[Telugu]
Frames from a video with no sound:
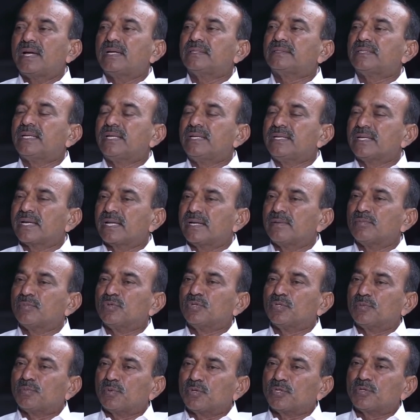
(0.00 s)
అయితే ఎన్నికల
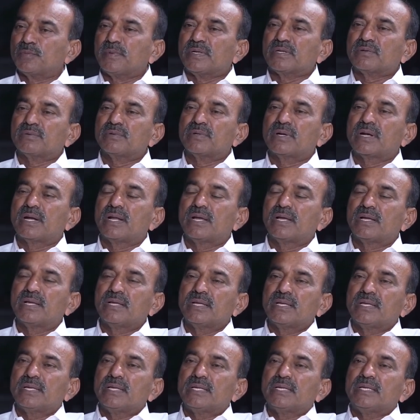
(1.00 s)
ముందు పొత్తు పెట్టుకుంటారా
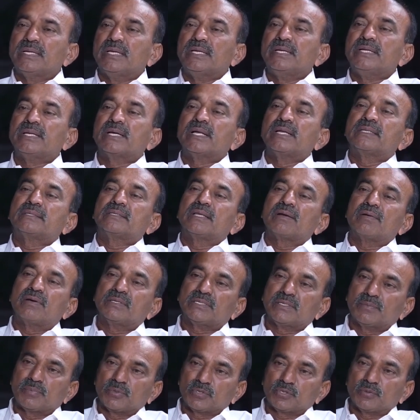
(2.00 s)
ఎన్నికల
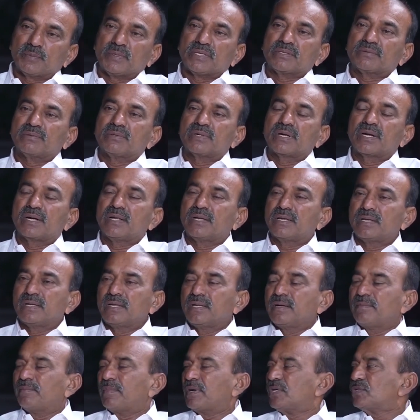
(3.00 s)
తర్వాత పొత్తు పెట్టుకుంటారా
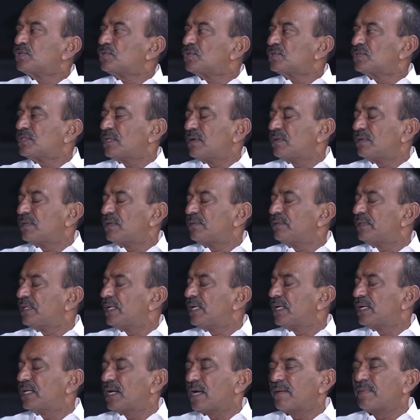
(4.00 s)
మనం చూస్తూ ఉన్నాం
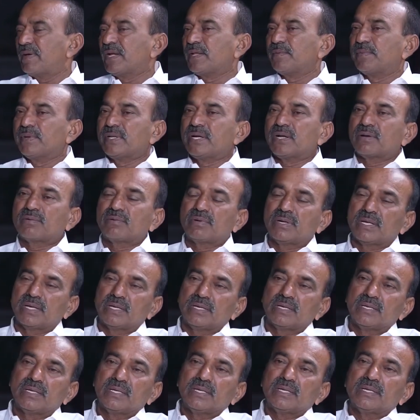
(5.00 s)
ఏ గ్రామానికి పోయినా కూడా
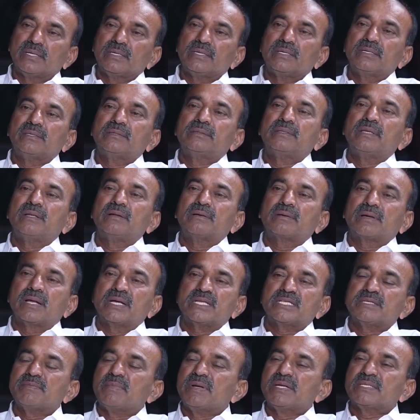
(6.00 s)
ఇద్దరు
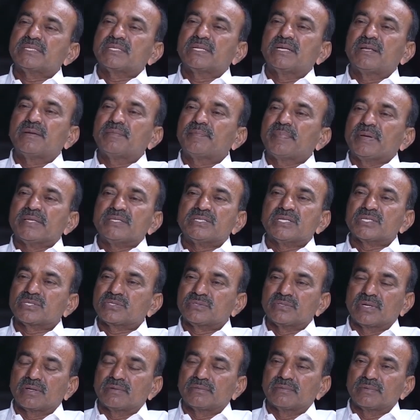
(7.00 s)
కలిసిమెలిసిగానే
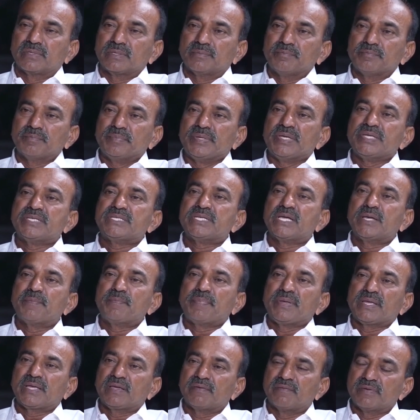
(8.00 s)
పనిచేస్తున్నారు
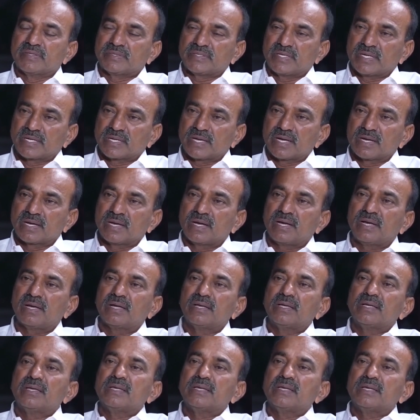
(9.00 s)
బీజేపీకి వ్యతిరేకంగా